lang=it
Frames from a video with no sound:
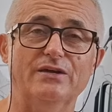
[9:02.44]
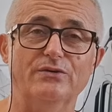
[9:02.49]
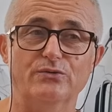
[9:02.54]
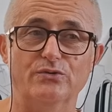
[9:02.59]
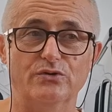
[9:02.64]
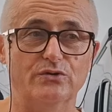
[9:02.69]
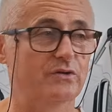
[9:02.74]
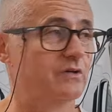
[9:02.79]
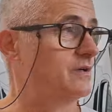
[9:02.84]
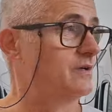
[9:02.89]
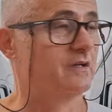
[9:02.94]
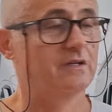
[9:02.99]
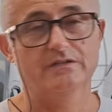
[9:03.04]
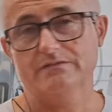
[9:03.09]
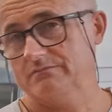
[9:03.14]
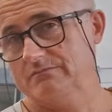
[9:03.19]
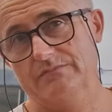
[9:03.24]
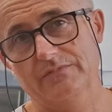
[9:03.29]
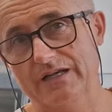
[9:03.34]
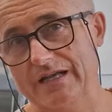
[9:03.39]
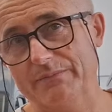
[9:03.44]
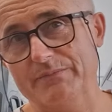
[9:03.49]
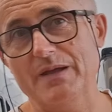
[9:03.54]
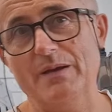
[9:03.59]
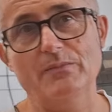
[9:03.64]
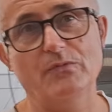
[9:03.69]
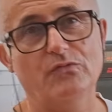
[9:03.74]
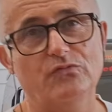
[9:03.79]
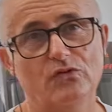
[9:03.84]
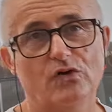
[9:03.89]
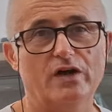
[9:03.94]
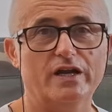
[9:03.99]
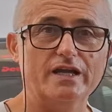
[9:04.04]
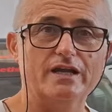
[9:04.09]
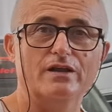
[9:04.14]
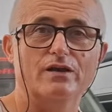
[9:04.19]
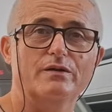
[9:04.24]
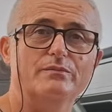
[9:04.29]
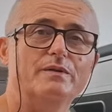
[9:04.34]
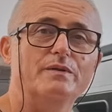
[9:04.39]
euro l'abbiamo
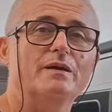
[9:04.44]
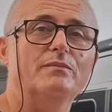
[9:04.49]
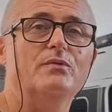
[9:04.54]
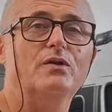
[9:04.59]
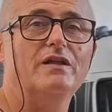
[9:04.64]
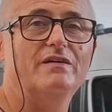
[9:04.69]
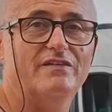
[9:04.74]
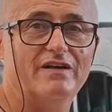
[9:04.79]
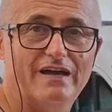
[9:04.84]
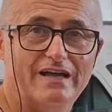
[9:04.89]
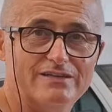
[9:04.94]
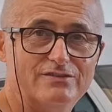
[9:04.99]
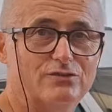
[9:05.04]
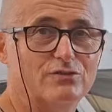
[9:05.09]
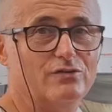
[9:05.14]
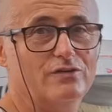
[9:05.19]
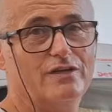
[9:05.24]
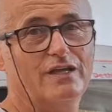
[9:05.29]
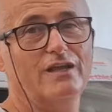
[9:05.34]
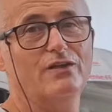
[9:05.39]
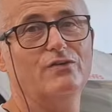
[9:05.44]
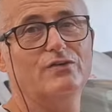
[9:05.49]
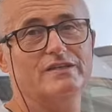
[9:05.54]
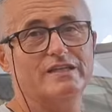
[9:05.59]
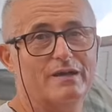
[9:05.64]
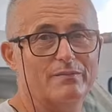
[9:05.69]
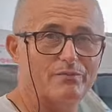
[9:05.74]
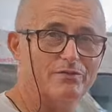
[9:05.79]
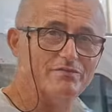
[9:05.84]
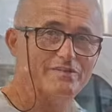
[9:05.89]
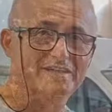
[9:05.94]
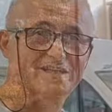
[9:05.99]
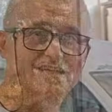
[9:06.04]
fuori che l'abbiamo lavato e lo andiamo a